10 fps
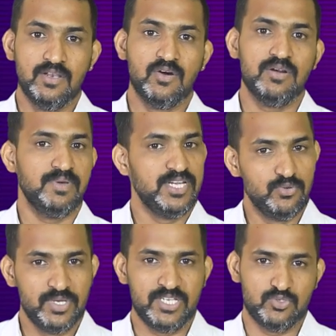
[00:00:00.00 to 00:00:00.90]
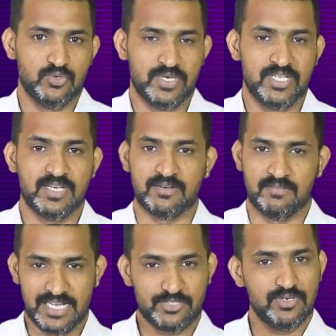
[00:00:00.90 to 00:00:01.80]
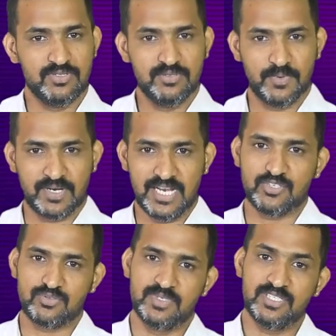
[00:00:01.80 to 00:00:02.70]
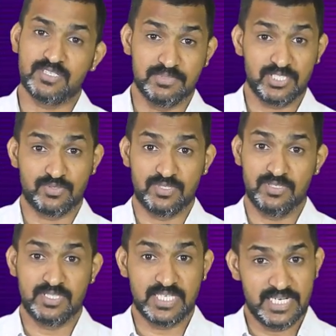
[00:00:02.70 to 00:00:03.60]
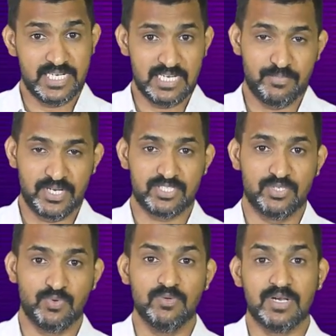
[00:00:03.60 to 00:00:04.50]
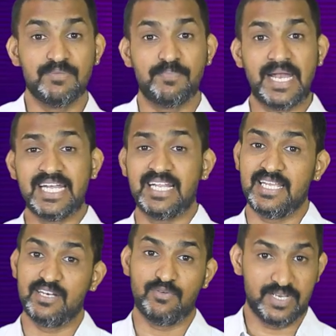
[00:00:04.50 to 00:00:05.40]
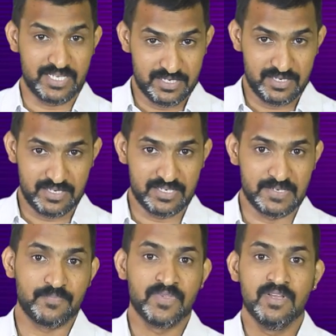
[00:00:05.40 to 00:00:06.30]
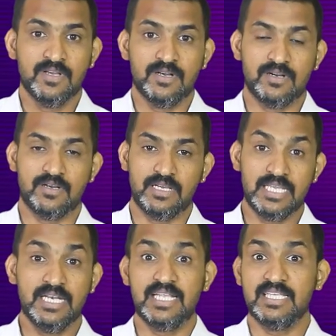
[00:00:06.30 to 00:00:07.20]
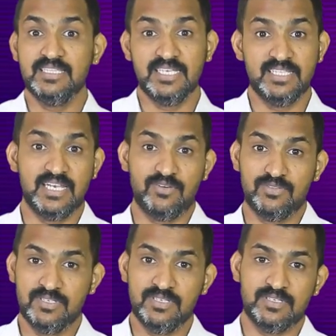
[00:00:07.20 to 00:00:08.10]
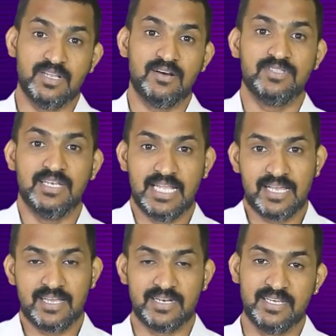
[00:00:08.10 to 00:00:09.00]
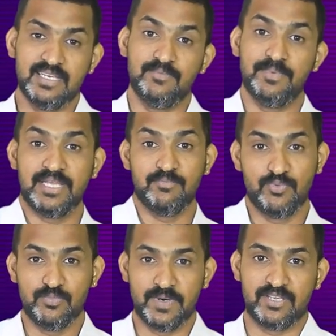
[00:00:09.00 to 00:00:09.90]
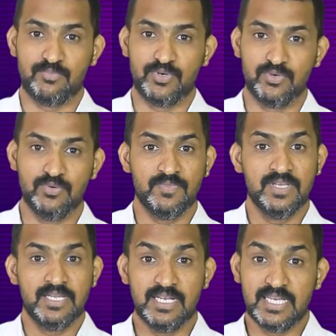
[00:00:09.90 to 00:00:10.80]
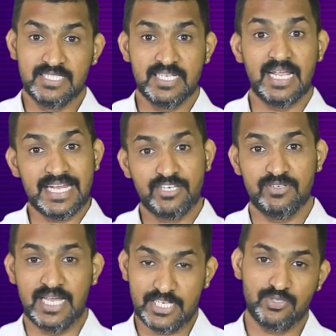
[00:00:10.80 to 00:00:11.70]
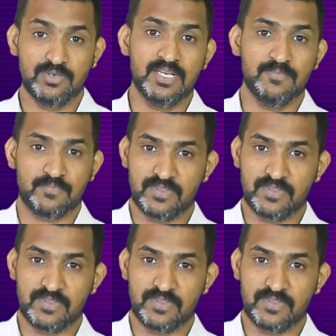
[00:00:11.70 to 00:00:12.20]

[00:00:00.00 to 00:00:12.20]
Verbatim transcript: லேர்ன் பை டூயிங் சொல்லுவோம் இல்லையா ஆக்சுவலாக வந்து இப்போ கிளாஸ் ரூமில் சப்ஜெக்ட்ஸ் வந்து தியரட்டிக்கலாக படிக்க செய்வோம் அது ப்ராக்டிக்கலாக என்னவா இருக்குது இல்லை இல்லை எந்த எந்த வந்து நான் வந்து லேகாக இருக்கேன் எப்படி நான் இம்ப்ரூவ் பண்ணிக்க முடியும் இல்லை ஹெச்ஆர் ஆக் ஆக்சுவலாக